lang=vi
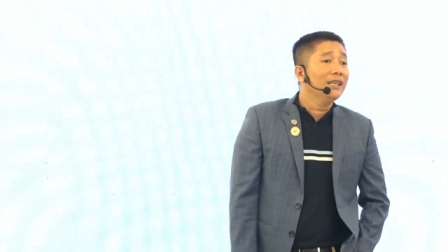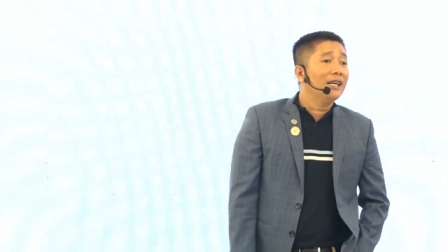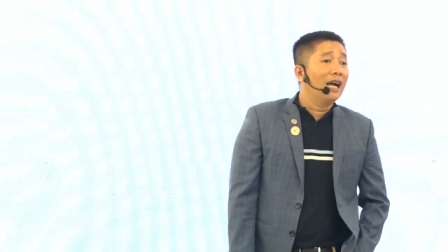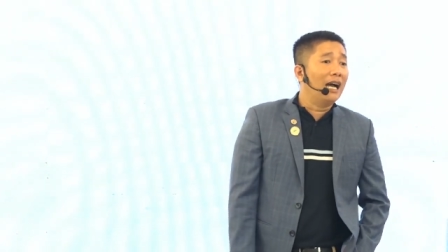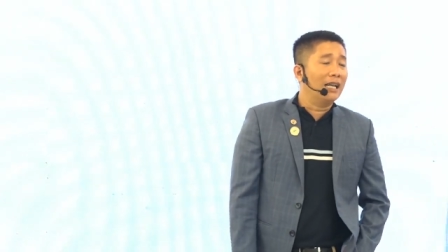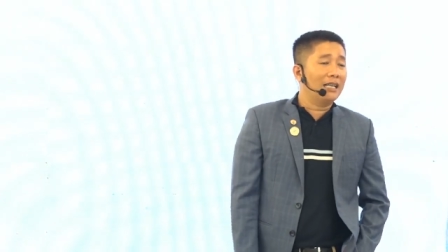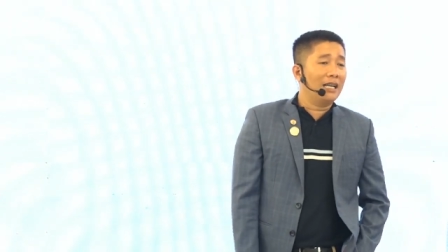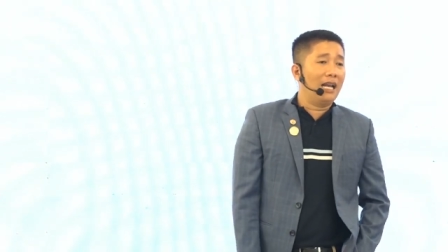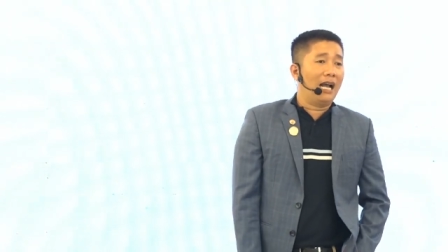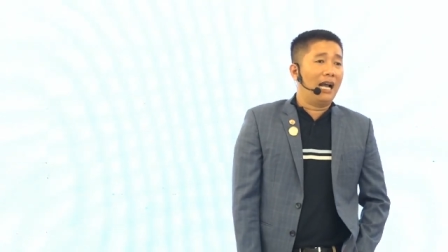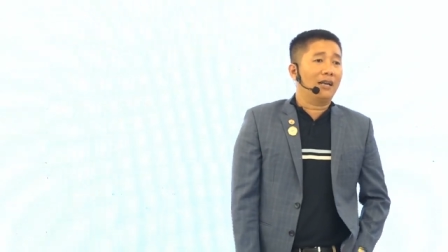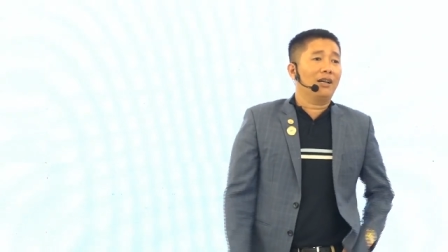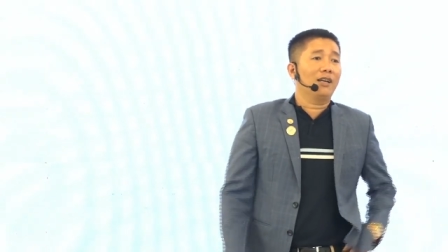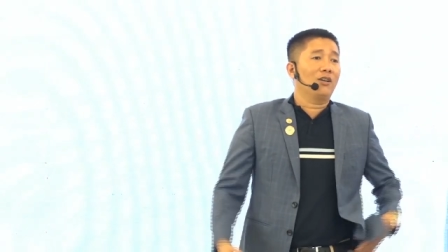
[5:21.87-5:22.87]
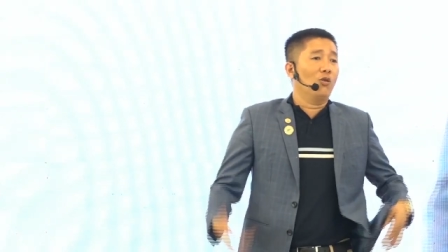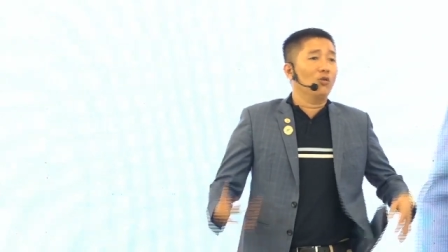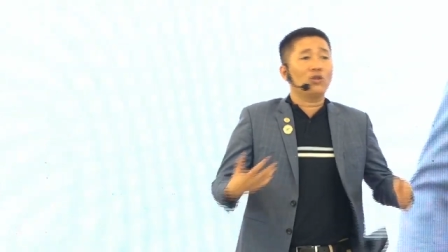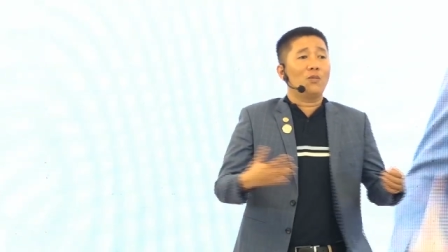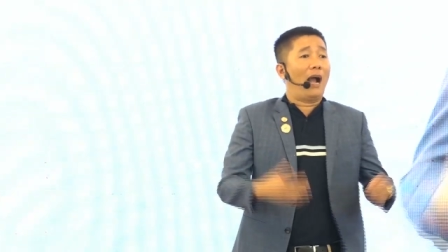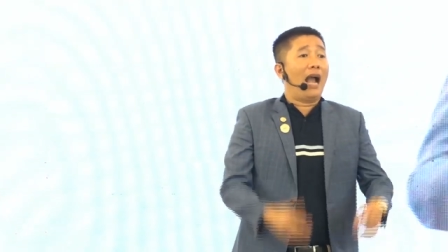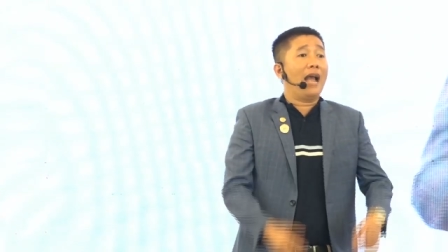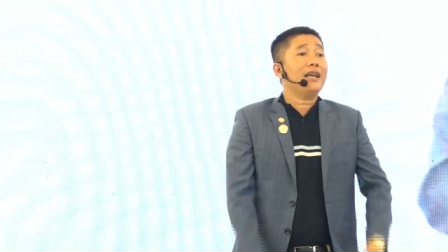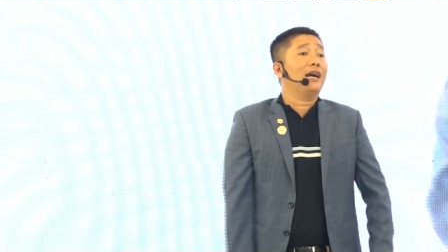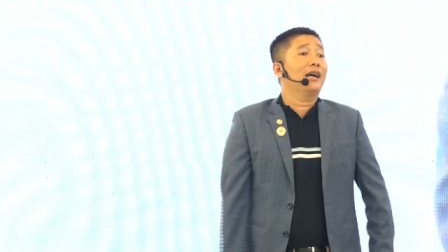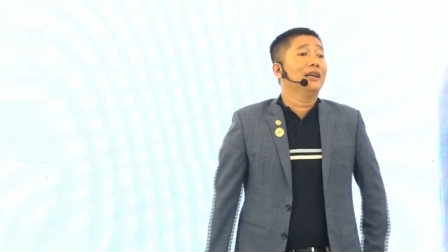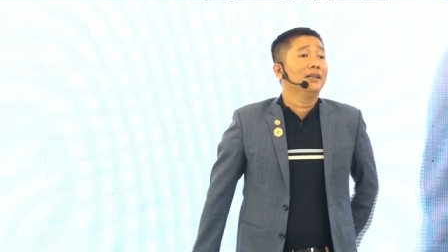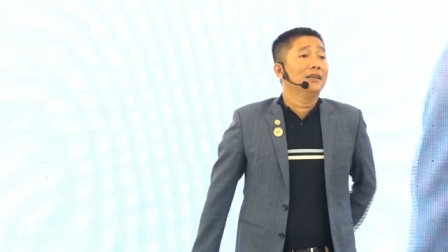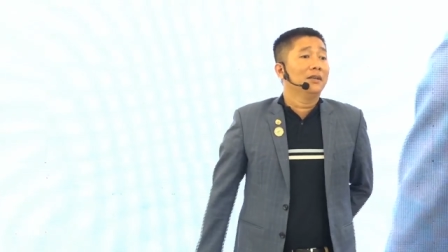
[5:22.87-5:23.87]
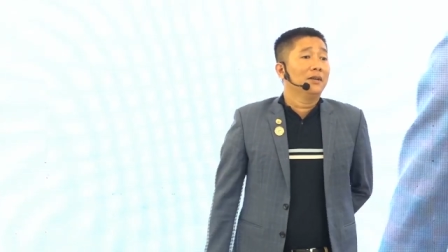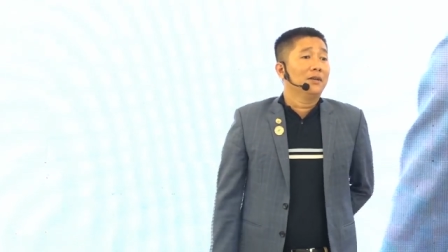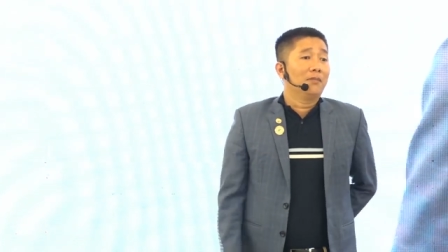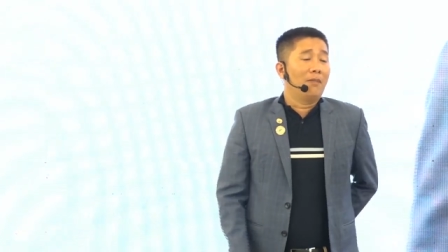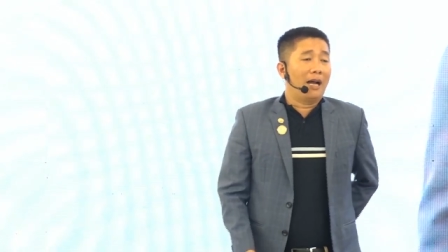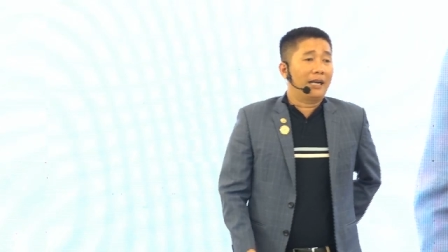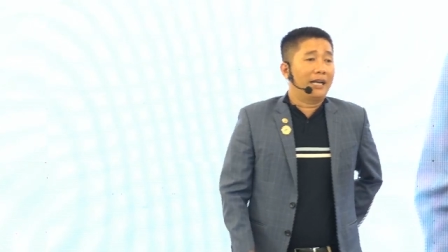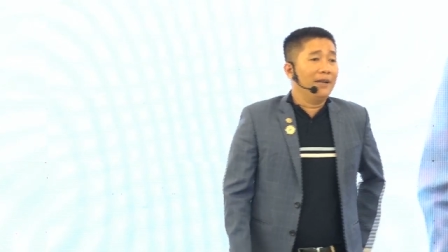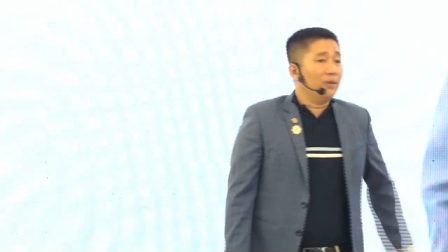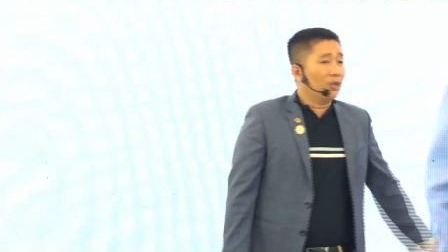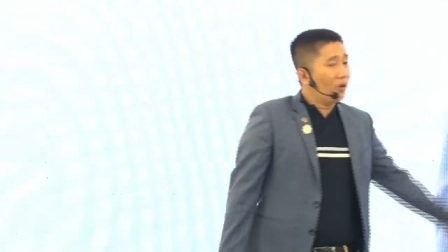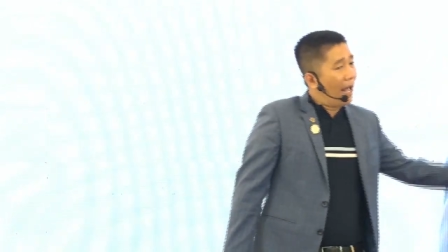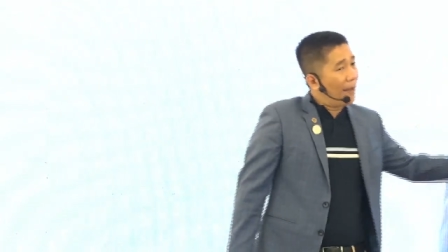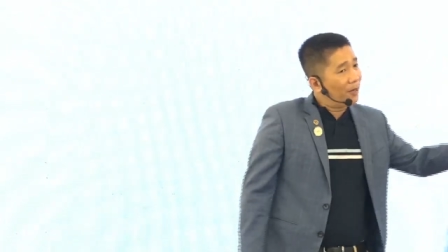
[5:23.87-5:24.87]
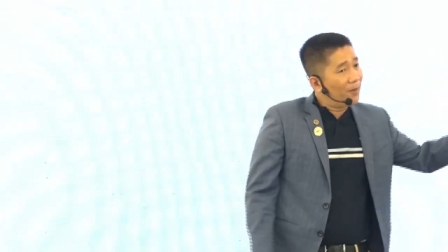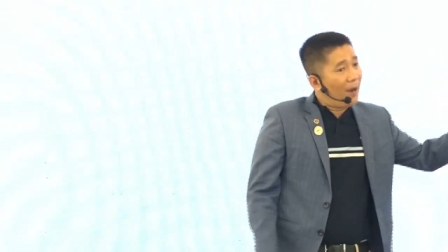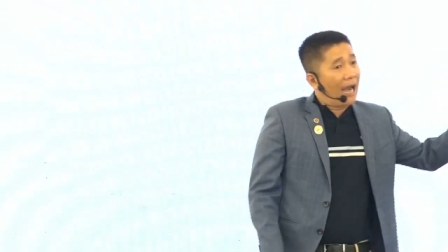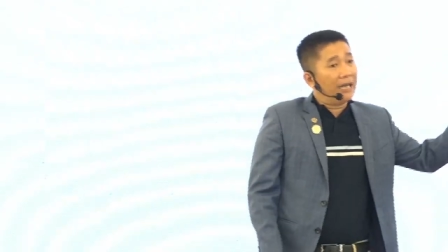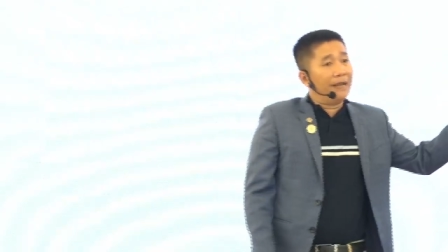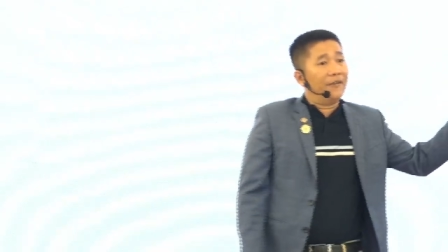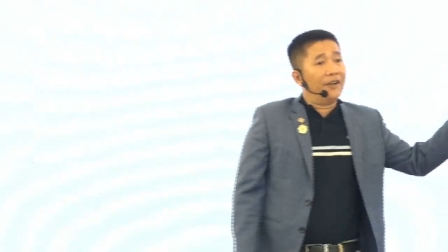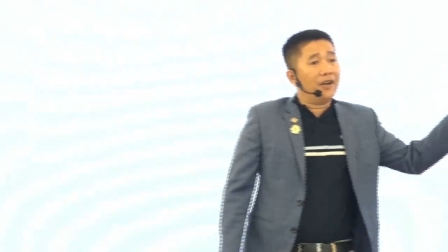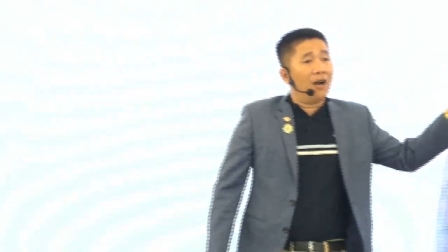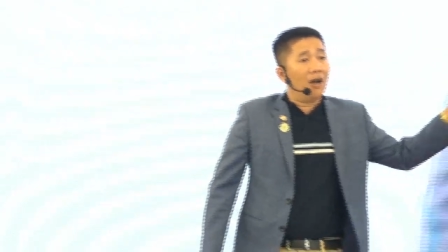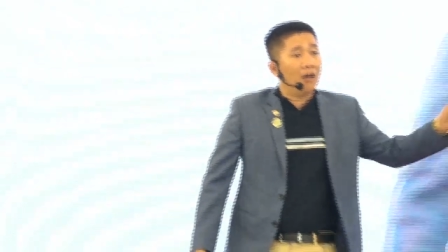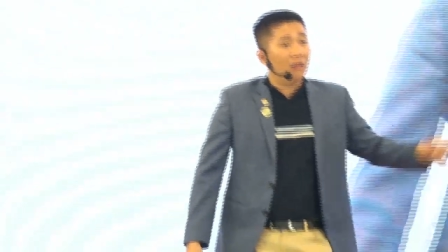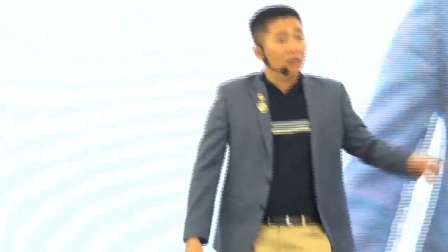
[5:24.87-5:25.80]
à, thế là nó cứ rủ tôi mãi à mà khi mà tôi làm cái bài này với nó